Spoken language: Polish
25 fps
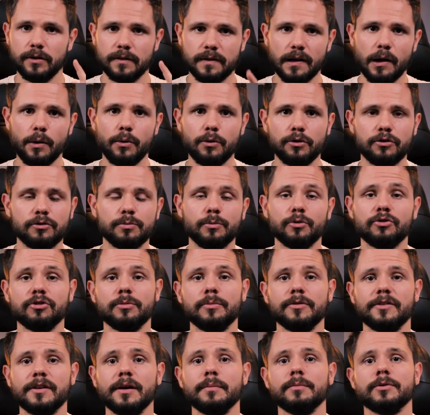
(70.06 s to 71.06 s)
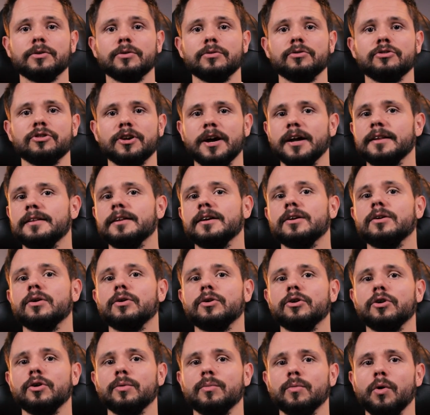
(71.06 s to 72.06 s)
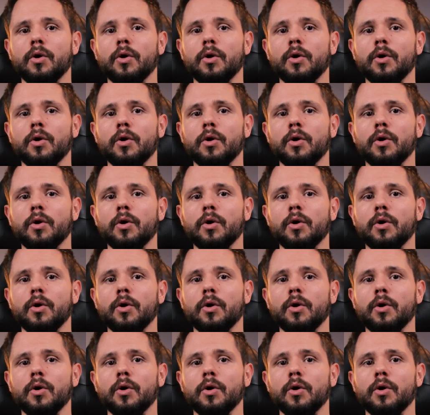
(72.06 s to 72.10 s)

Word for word: i całość możemy zamknąć kategorią